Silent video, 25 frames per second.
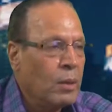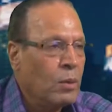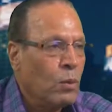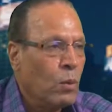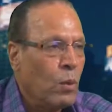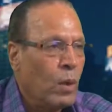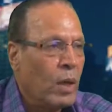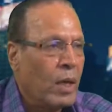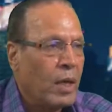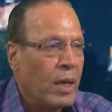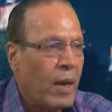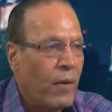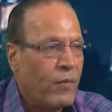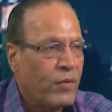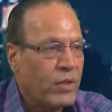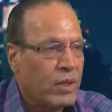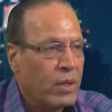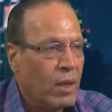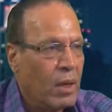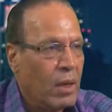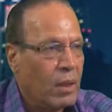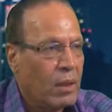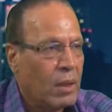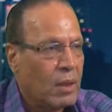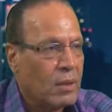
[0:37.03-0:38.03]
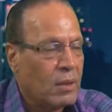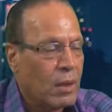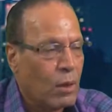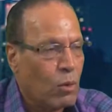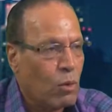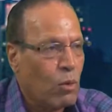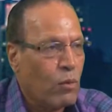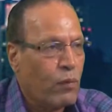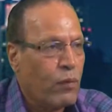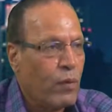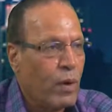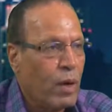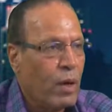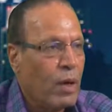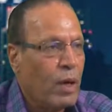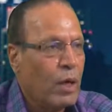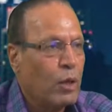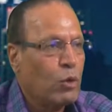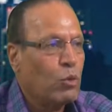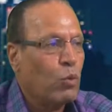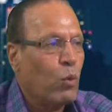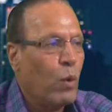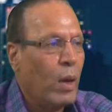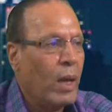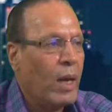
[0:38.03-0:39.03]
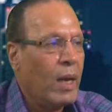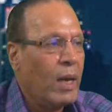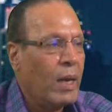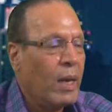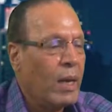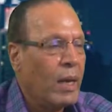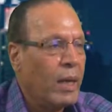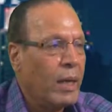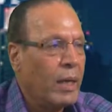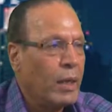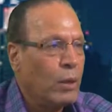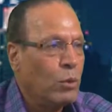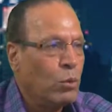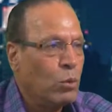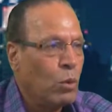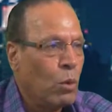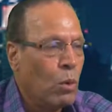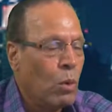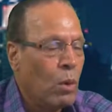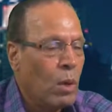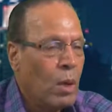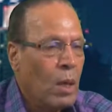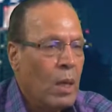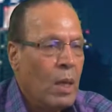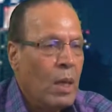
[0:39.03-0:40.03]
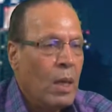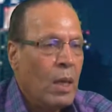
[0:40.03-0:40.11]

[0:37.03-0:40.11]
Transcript: ونفس التصرفات ولا انه